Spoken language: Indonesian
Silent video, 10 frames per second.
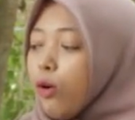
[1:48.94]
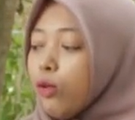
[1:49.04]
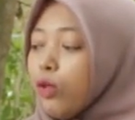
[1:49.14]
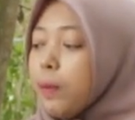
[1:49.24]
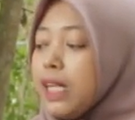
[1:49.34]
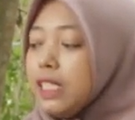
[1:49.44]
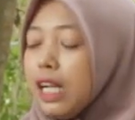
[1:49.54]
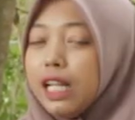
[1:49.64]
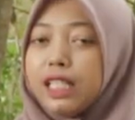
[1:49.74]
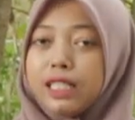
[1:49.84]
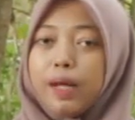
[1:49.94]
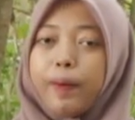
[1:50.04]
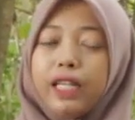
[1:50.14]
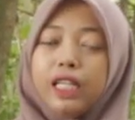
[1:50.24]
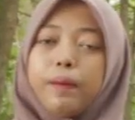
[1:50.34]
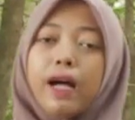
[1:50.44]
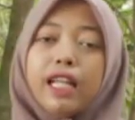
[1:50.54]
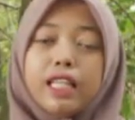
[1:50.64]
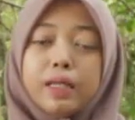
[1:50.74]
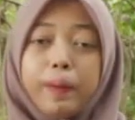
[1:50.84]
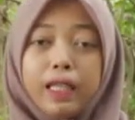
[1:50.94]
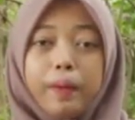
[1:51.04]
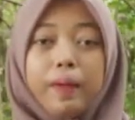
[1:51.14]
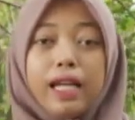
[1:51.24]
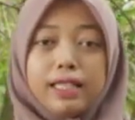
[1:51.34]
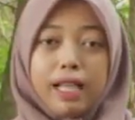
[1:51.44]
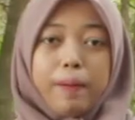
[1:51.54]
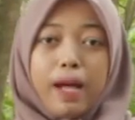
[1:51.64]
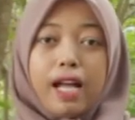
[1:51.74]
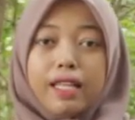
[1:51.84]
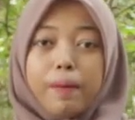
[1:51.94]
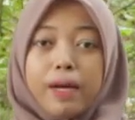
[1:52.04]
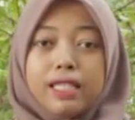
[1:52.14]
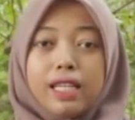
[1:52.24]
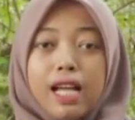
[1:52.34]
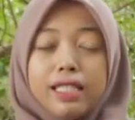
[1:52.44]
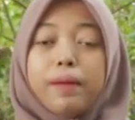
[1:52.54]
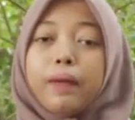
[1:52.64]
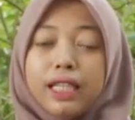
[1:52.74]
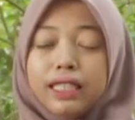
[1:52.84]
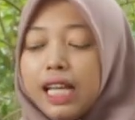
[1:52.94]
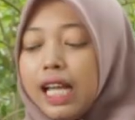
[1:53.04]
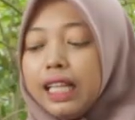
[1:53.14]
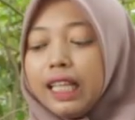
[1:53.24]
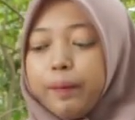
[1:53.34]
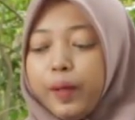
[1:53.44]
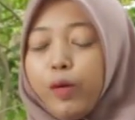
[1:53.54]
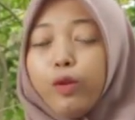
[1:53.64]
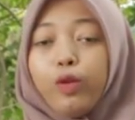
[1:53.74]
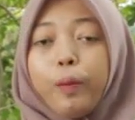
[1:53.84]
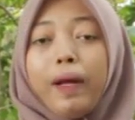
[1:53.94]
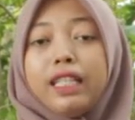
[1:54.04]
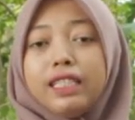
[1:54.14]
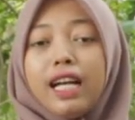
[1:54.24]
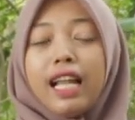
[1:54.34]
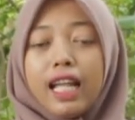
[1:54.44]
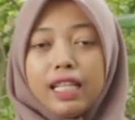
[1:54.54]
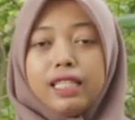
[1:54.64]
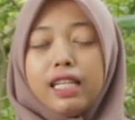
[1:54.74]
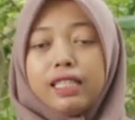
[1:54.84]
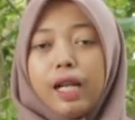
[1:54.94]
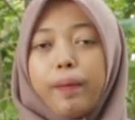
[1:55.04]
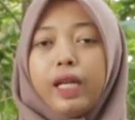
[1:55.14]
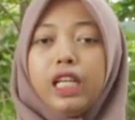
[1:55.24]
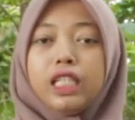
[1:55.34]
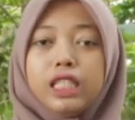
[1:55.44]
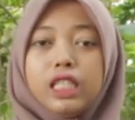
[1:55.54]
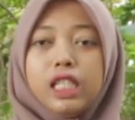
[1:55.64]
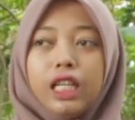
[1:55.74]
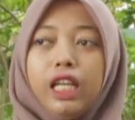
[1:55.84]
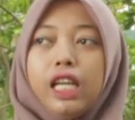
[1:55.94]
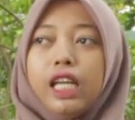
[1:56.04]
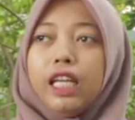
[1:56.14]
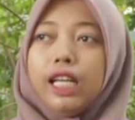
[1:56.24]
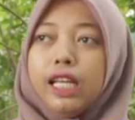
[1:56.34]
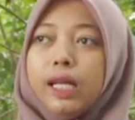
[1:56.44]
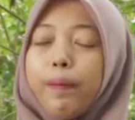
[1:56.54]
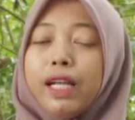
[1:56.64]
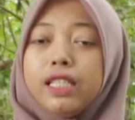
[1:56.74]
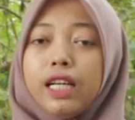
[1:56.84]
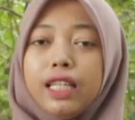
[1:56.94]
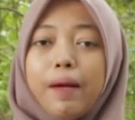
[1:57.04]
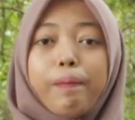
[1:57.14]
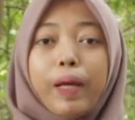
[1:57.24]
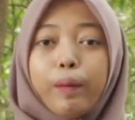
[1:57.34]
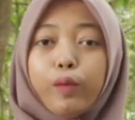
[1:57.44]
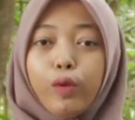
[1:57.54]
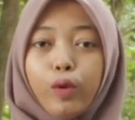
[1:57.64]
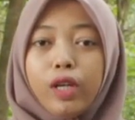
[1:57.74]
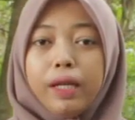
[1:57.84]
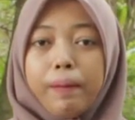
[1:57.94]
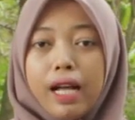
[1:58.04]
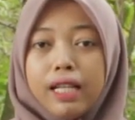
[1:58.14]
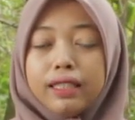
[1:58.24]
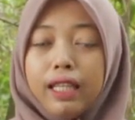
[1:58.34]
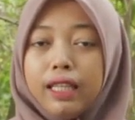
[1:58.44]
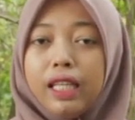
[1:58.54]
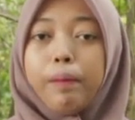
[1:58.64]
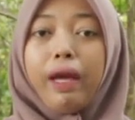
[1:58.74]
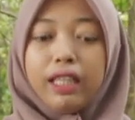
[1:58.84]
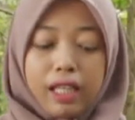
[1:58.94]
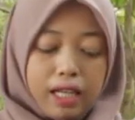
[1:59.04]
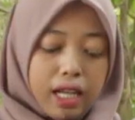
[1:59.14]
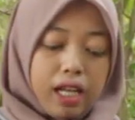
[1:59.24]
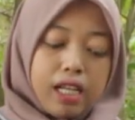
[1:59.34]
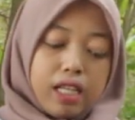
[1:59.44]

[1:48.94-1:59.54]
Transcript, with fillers: Untuk baja dari senapan ini bahannya seperti biasa, bahannya baja seamless, tapi untuk panjang laras dari senapan ini sendiri ini panjangnya 45 cm ya.